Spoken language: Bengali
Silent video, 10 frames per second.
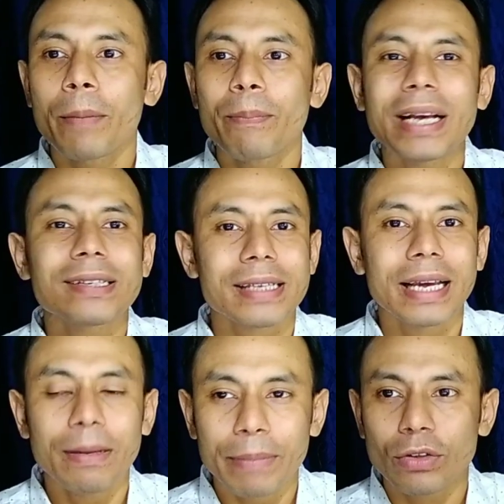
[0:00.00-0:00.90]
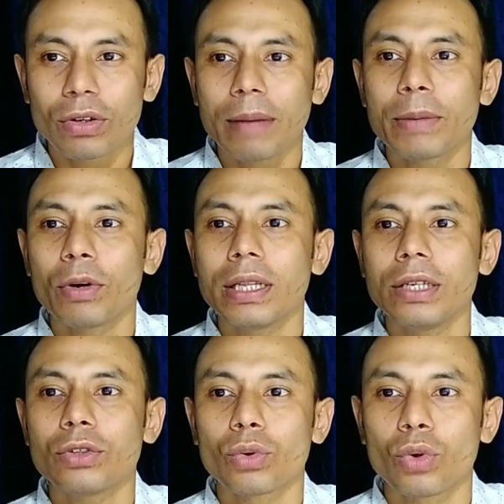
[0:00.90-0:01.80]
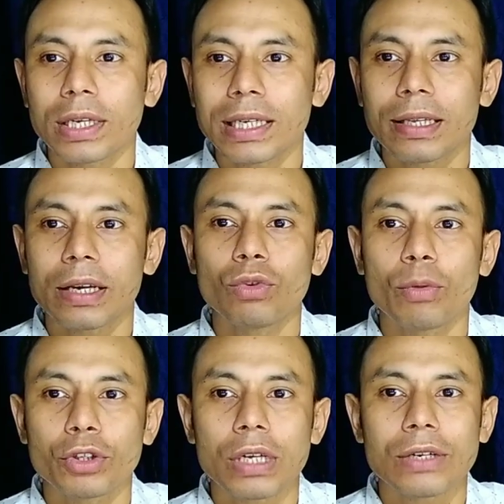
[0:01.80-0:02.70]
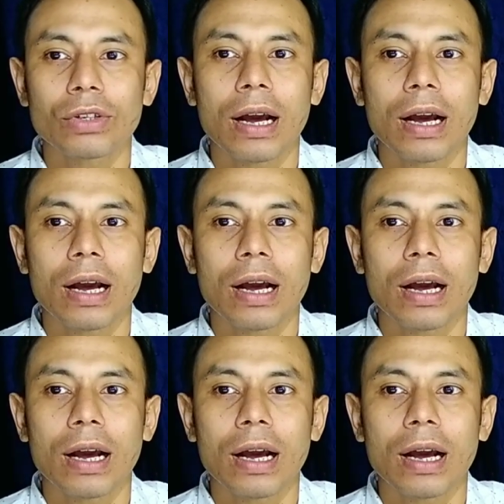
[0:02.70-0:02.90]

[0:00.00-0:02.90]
পে স্কেল বেতনটা আমি বলে দিই চোদ্দ হাজার থেকে উনপঞ্চাশ